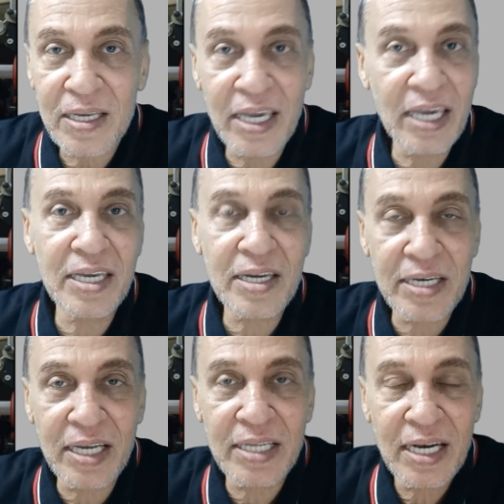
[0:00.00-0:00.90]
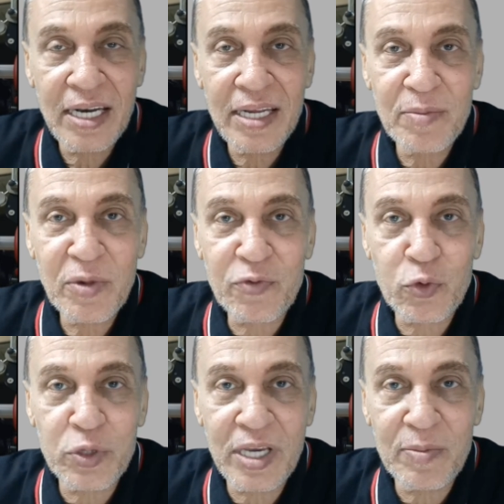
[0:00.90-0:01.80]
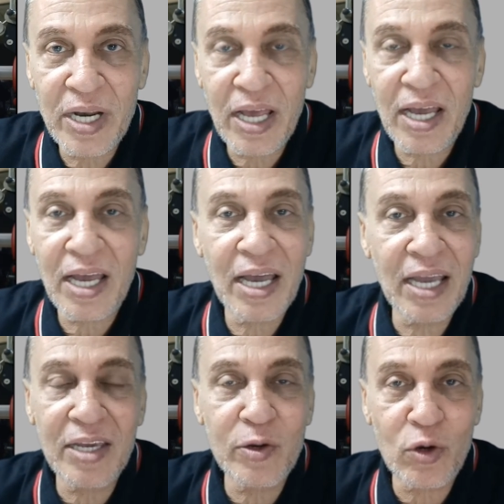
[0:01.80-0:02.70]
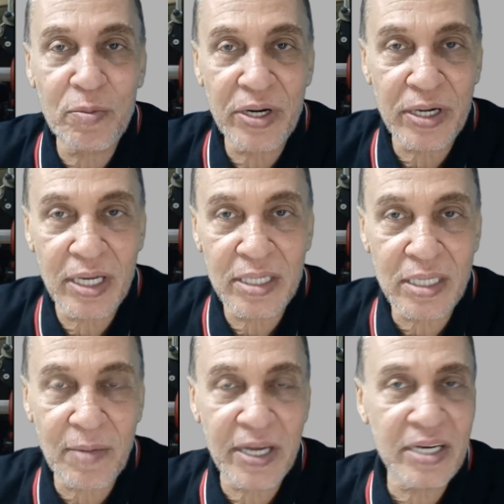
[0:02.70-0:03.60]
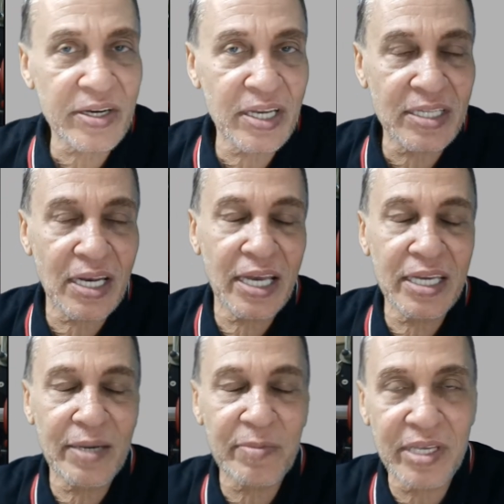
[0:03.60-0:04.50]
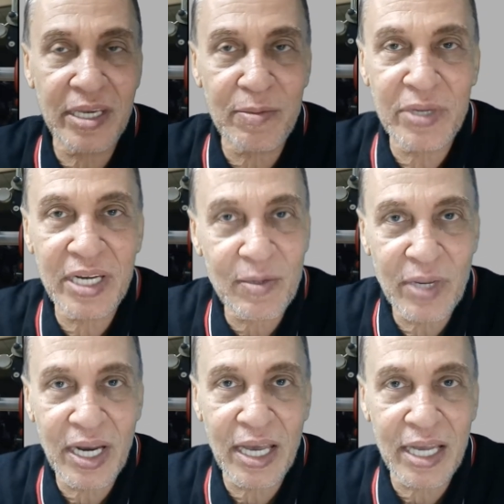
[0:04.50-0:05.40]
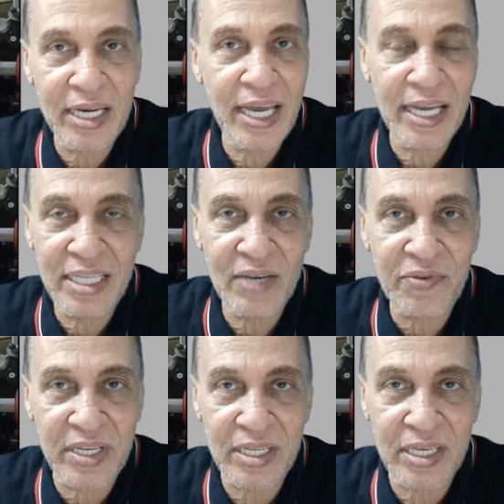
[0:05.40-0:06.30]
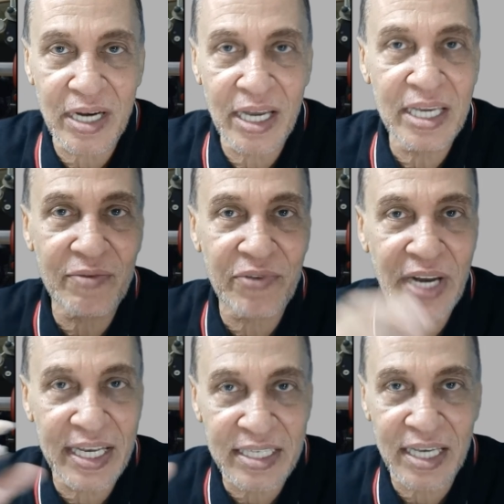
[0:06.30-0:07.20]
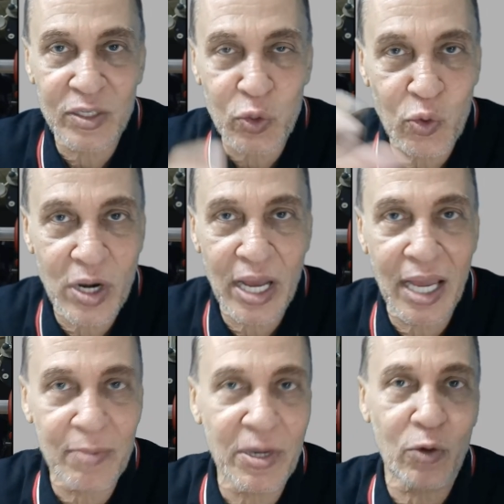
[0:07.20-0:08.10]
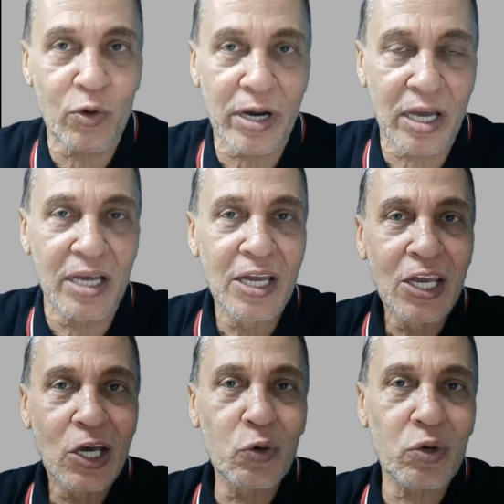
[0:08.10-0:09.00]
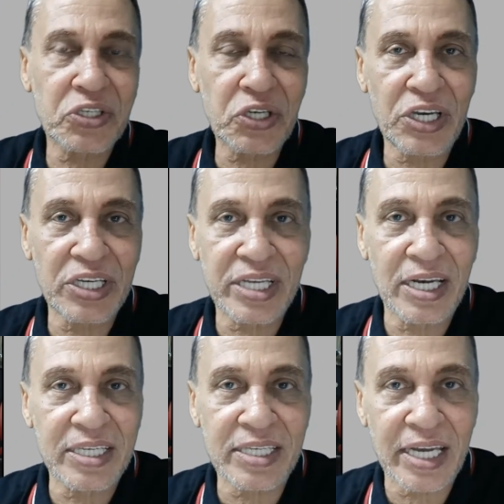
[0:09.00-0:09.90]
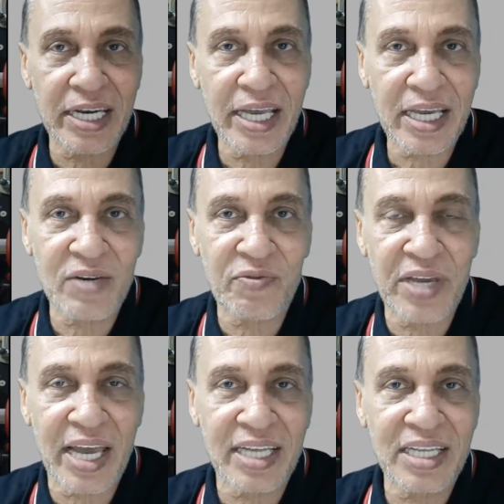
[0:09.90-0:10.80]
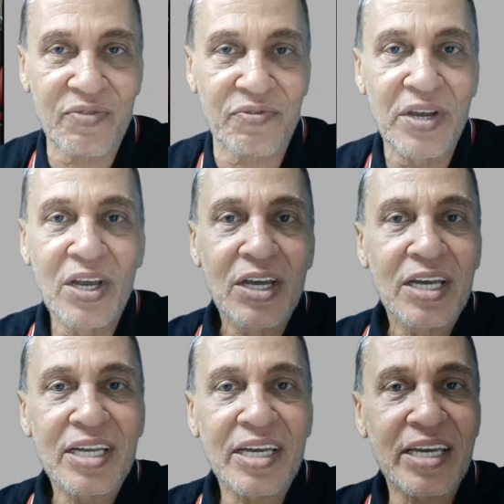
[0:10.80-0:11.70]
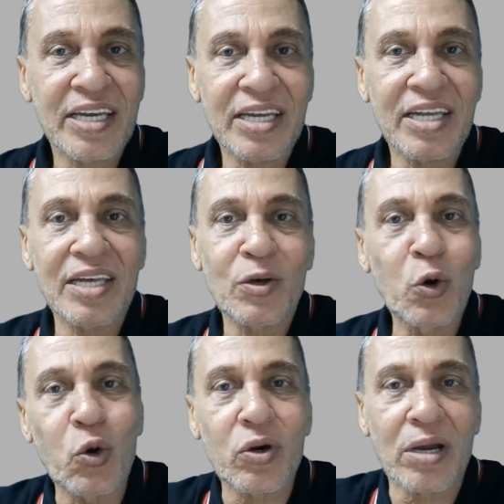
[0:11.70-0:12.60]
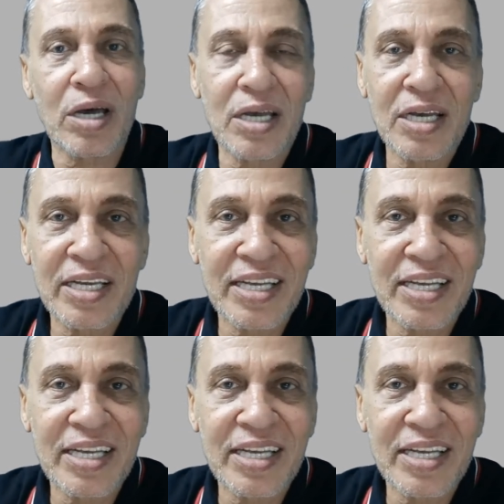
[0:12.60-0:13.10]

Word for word: ايه هي الرياضة اللي المفروض نعملها اي نوع من الرياضة طبعا الرياضة الايام دي بنعملها لاهداف كتيرة هي في الاساس كلها محورها هو صحة الانسان لكن في اهداف آه، اخرى